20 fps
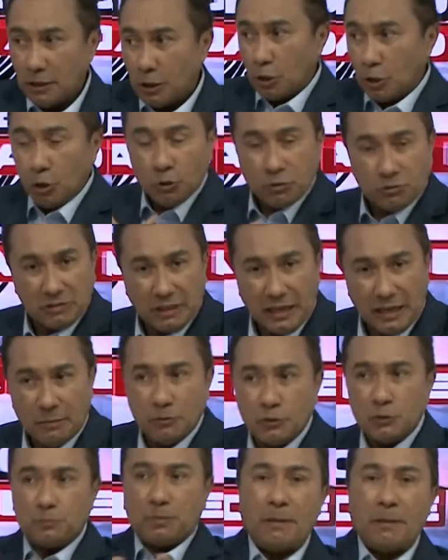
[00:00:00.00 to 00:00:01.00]

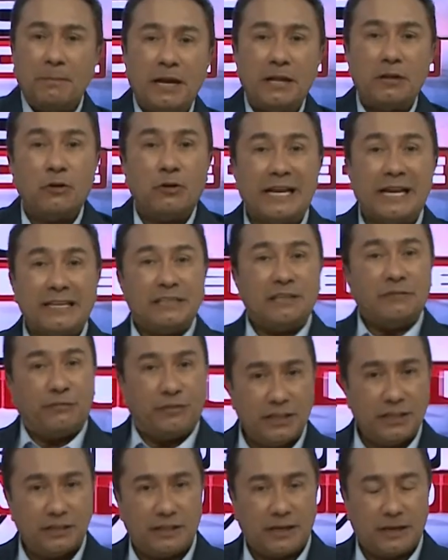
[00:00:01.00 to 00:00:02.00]
Lutemos para melhorar de
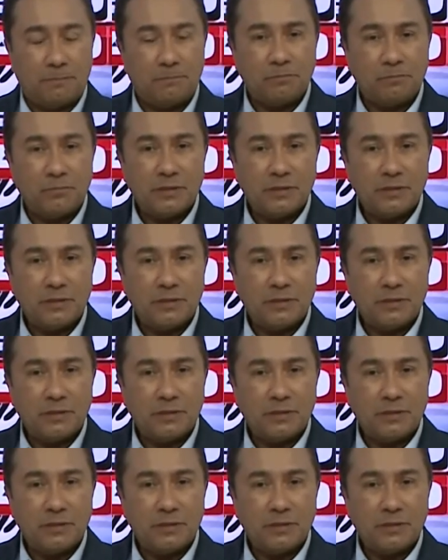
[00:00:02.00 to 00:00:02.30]
vida.